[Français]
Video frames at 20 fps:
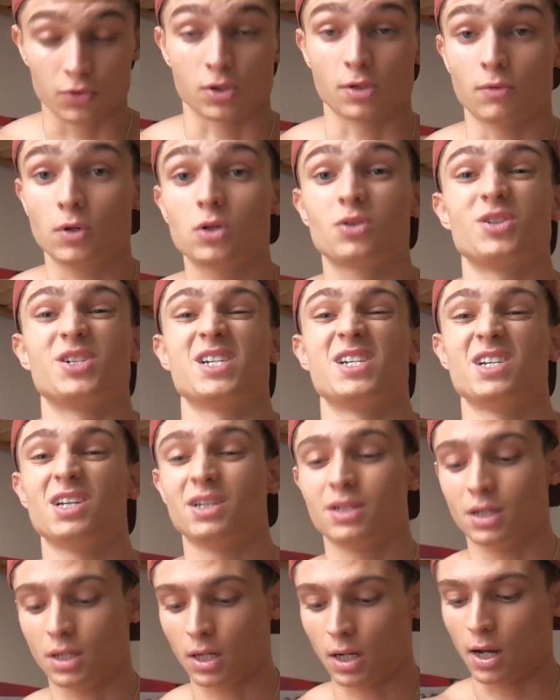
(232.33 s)
savoir que j'ai
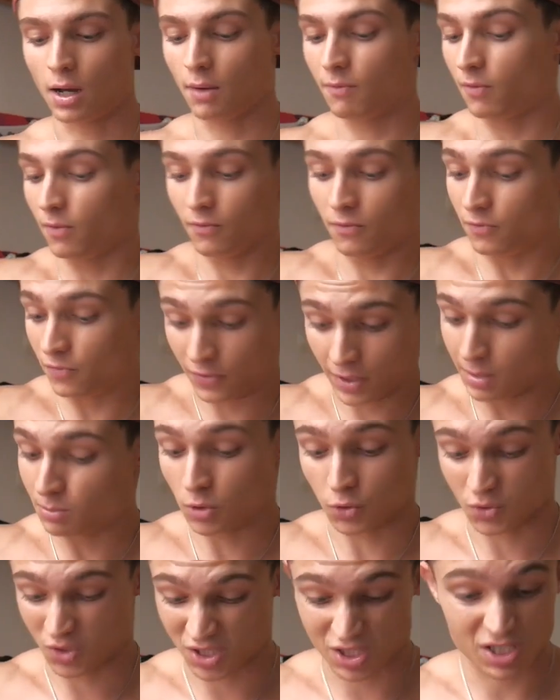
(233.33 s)
ah,
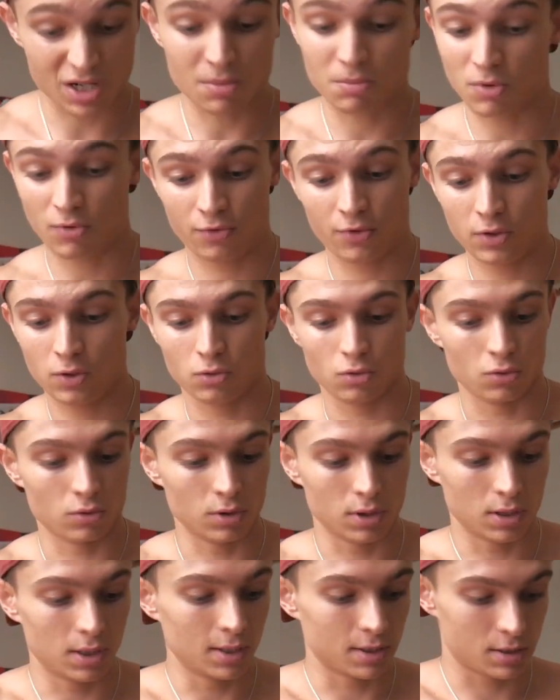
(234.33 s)
vraiment jamais fait de
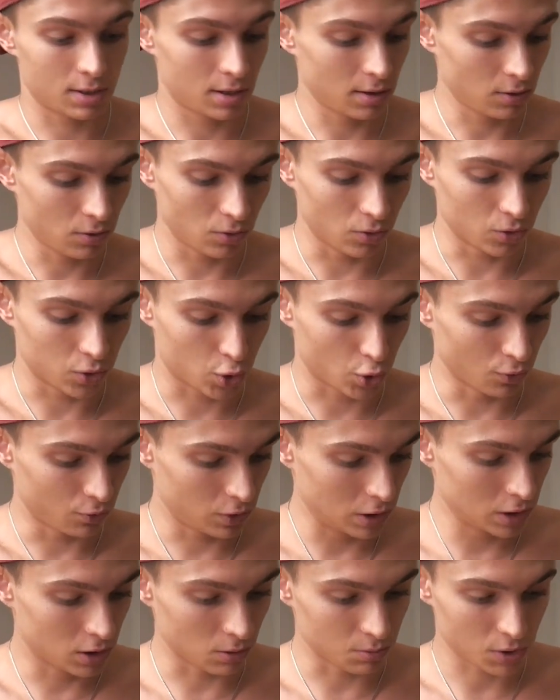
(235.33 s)
lesté aux
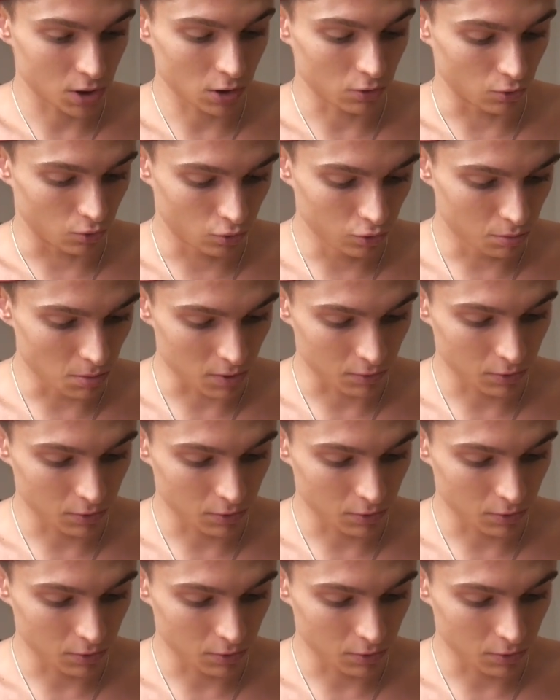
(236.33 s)
chevilles comme ça de toute ma